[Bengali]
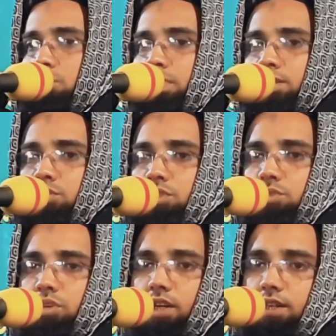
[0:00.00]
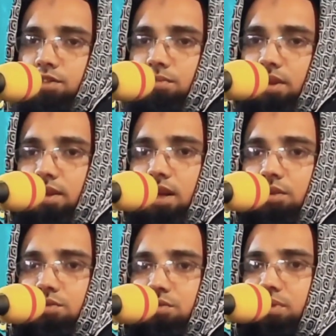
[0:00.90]
ধর্মান্তরিত হয়ে গেছে বলে
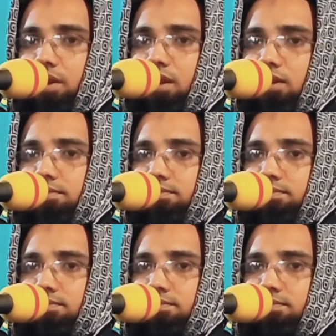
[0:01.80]
নাউজিবিল্লা